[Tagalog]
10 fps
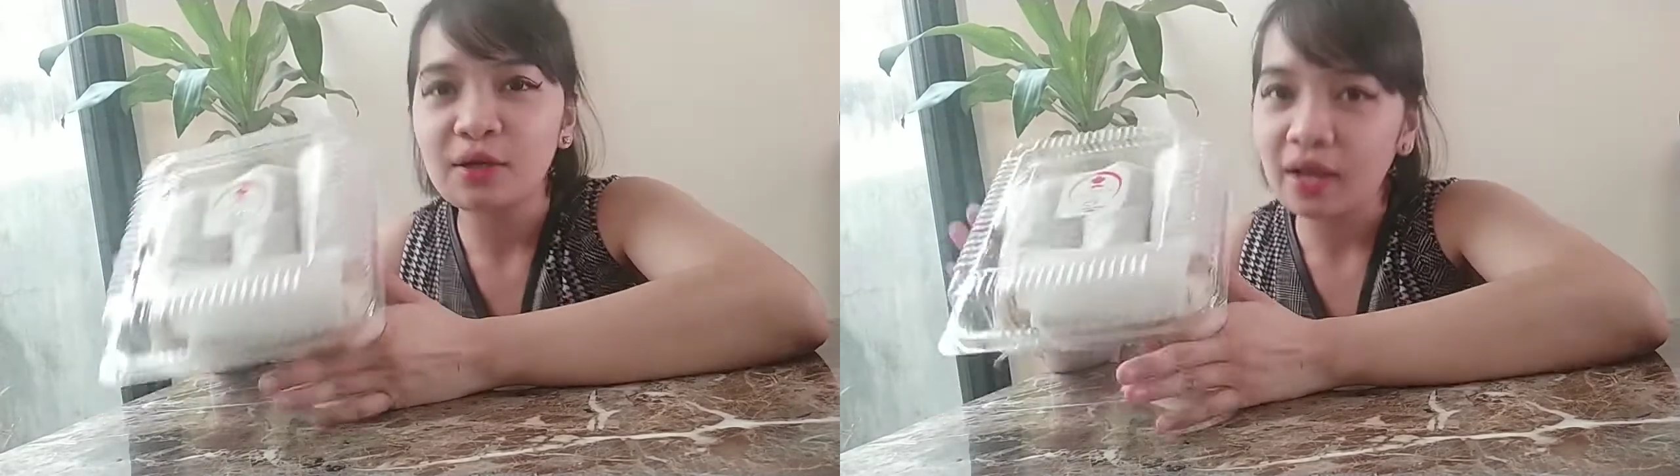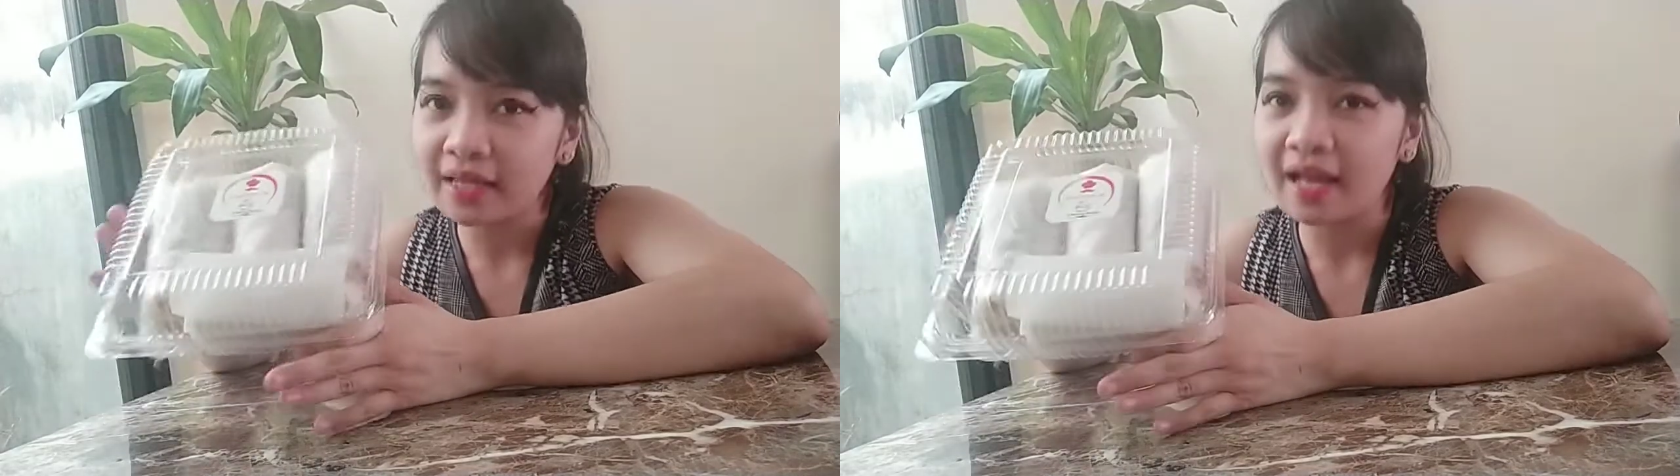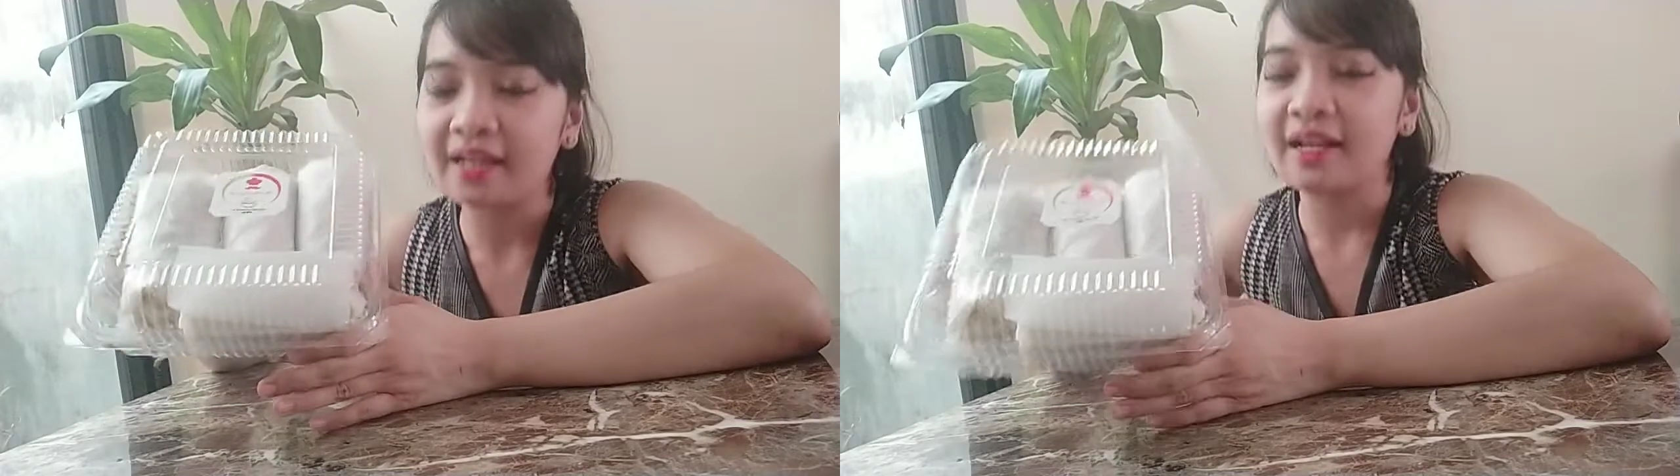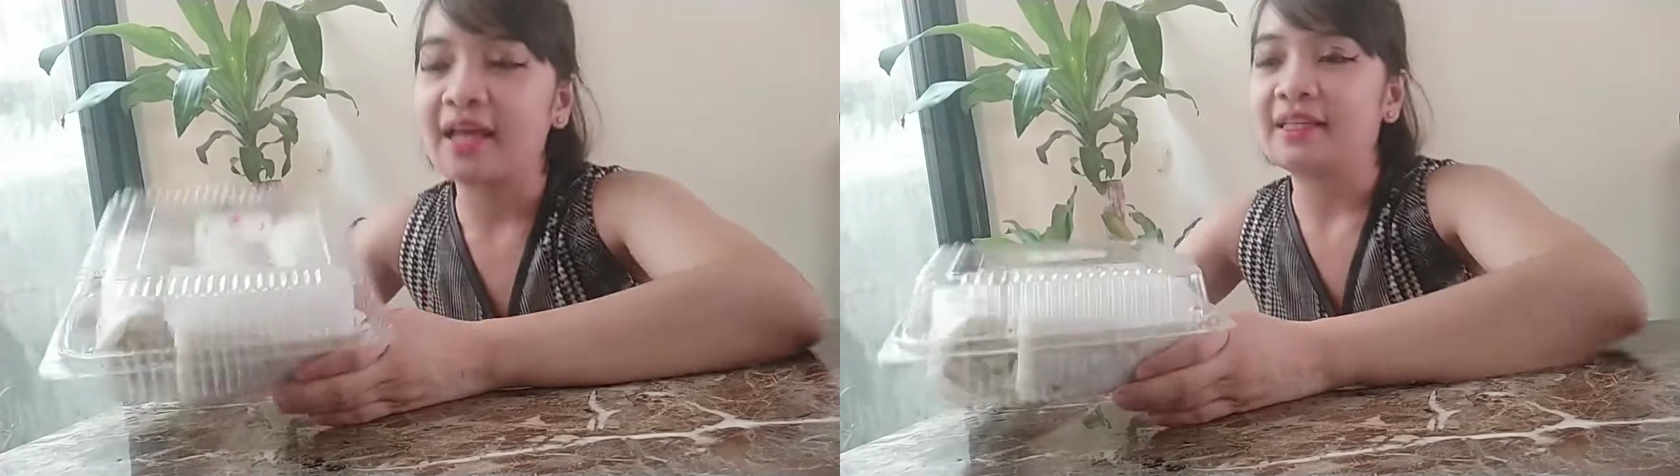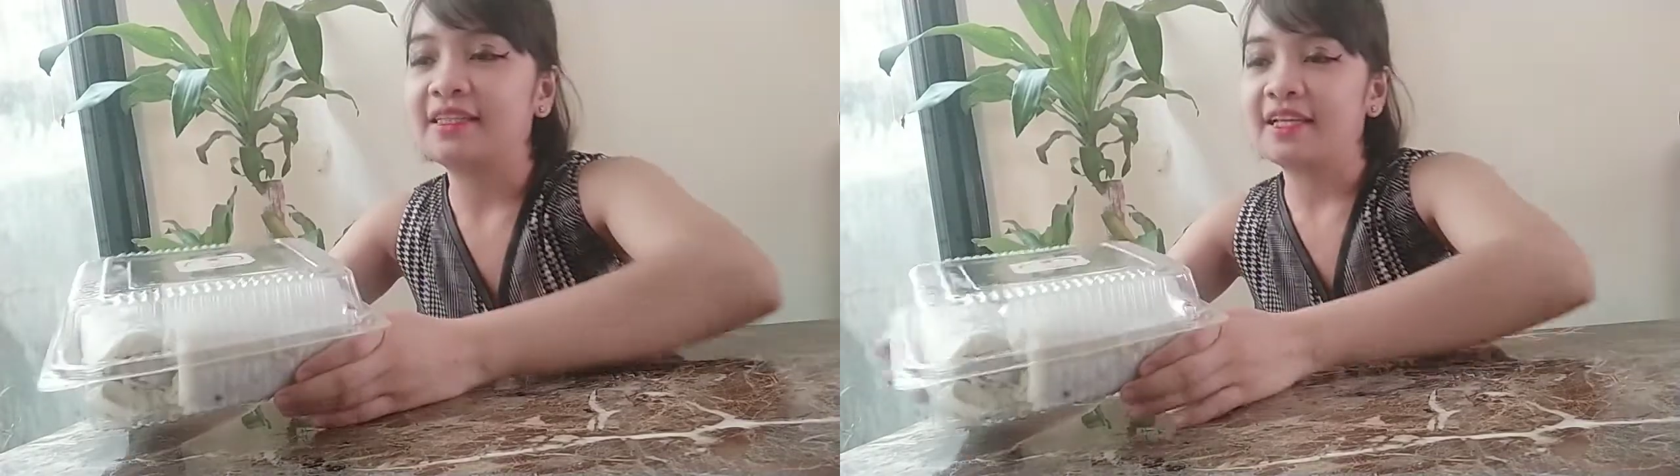So, hayaan na
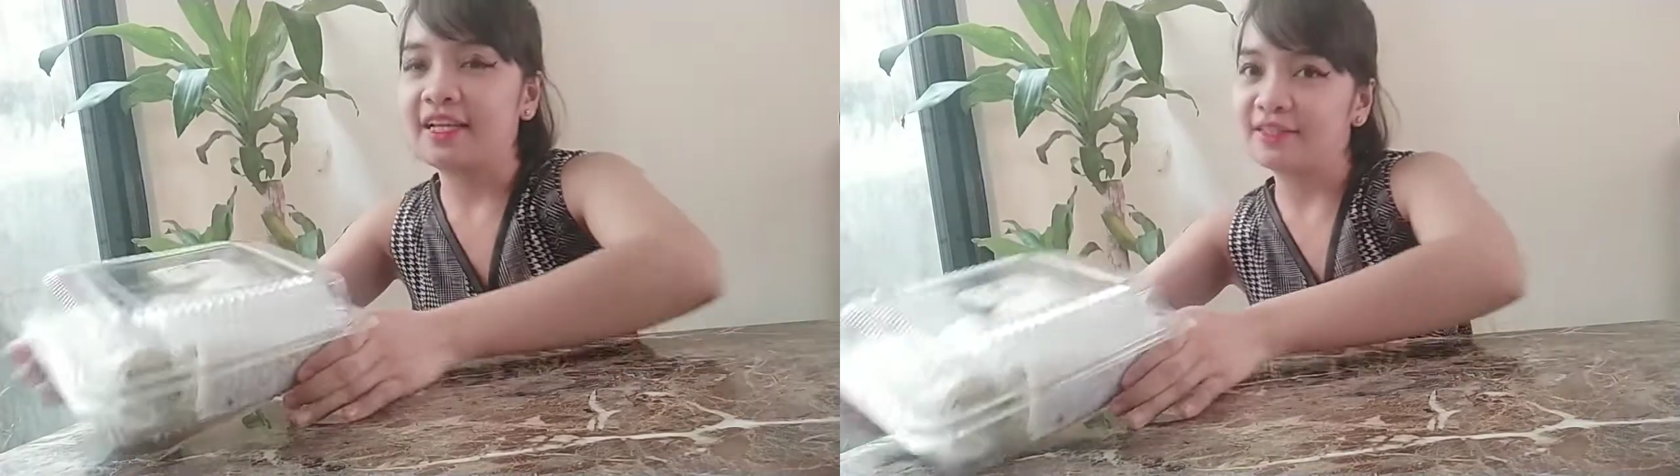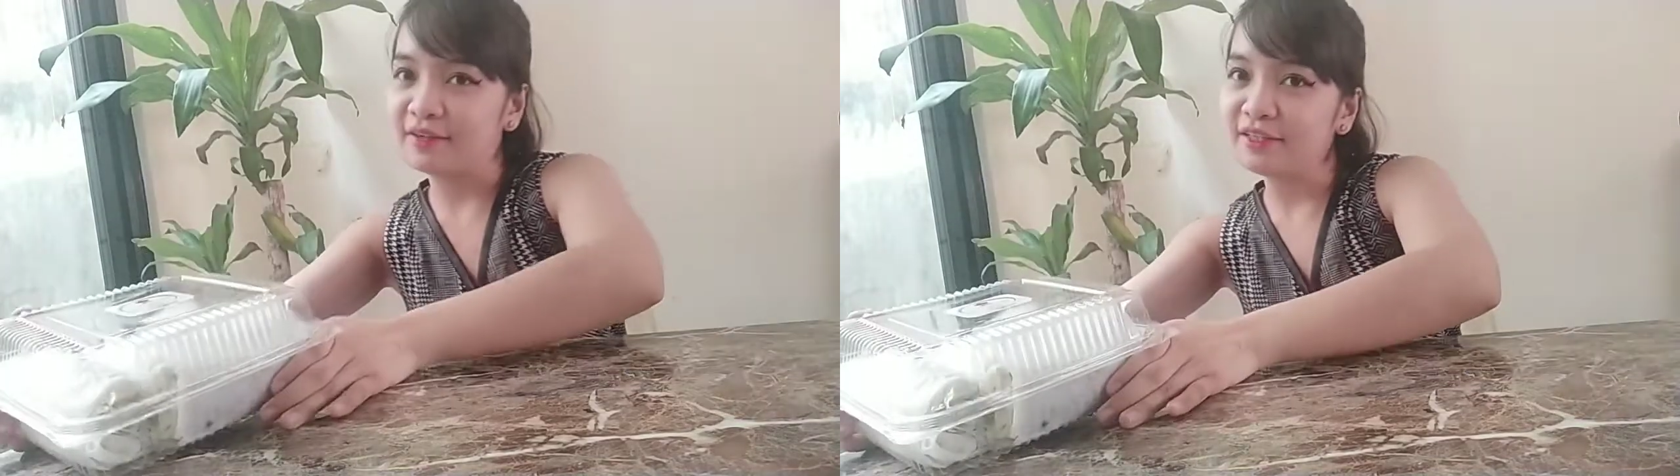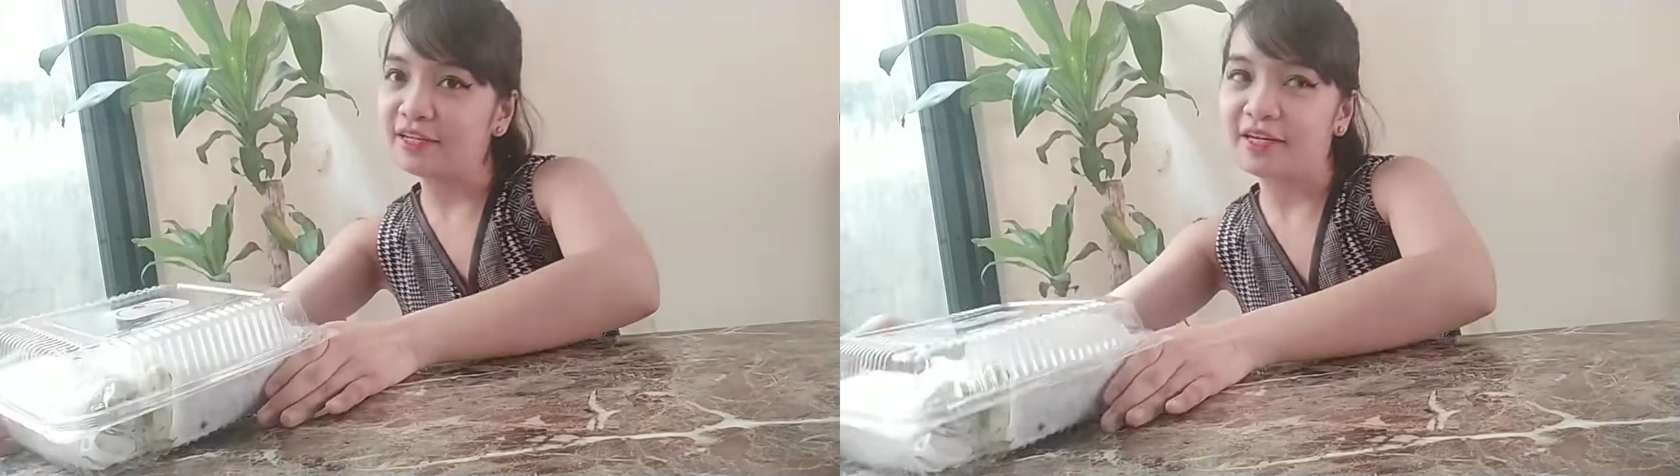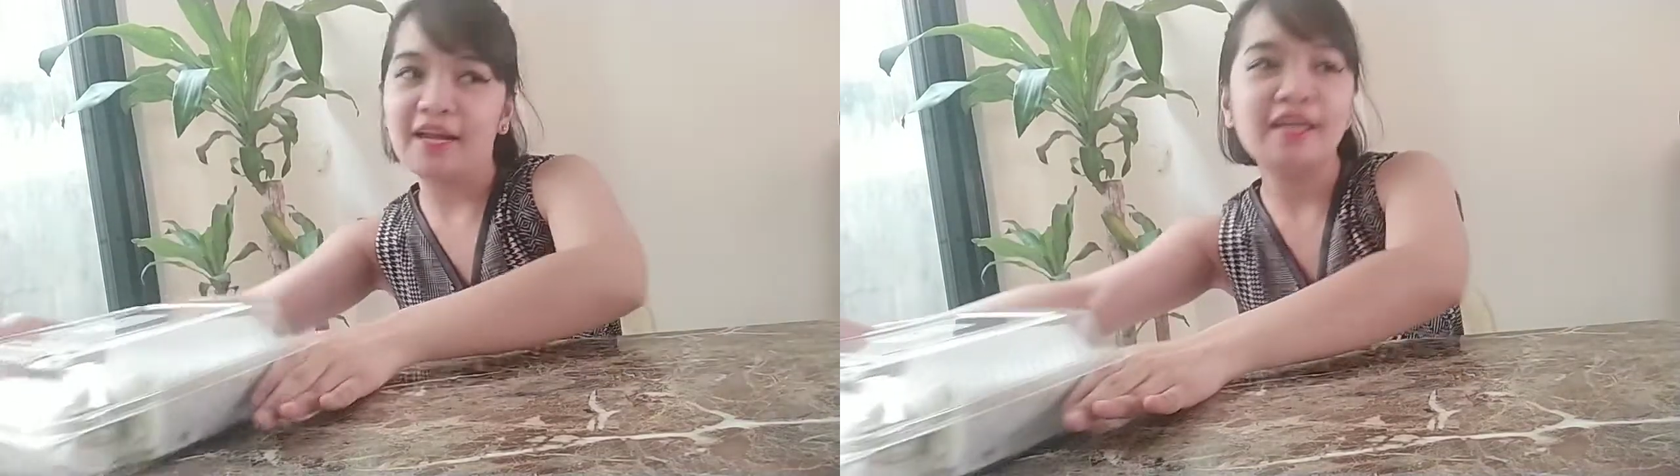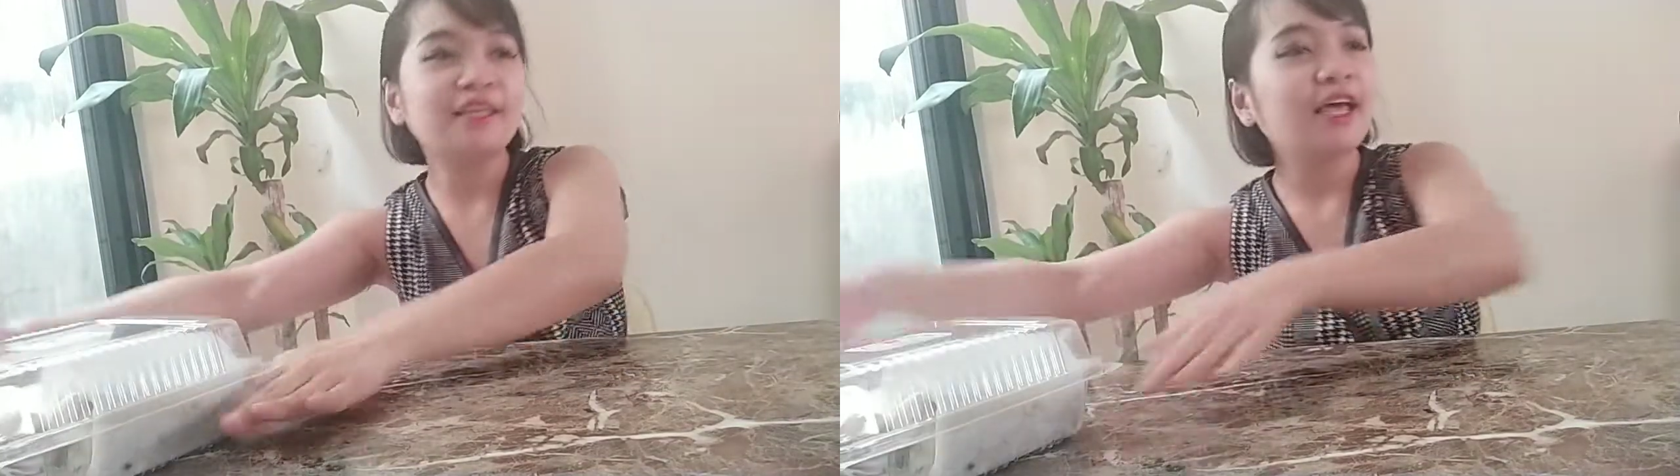natin sila doon,
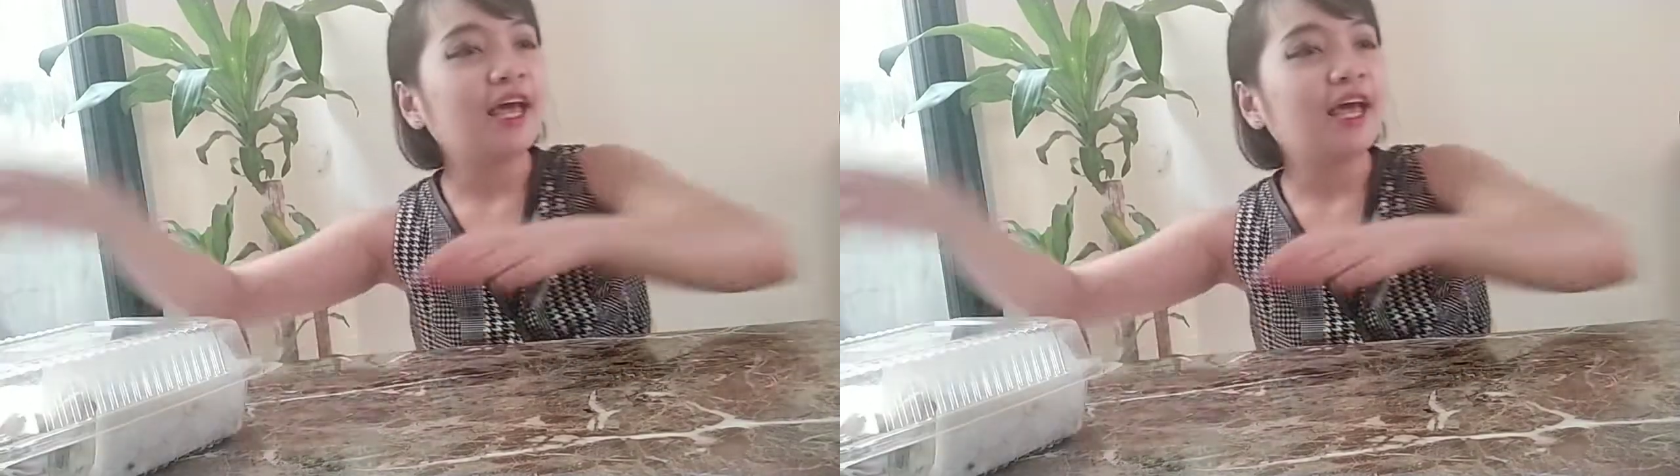alright?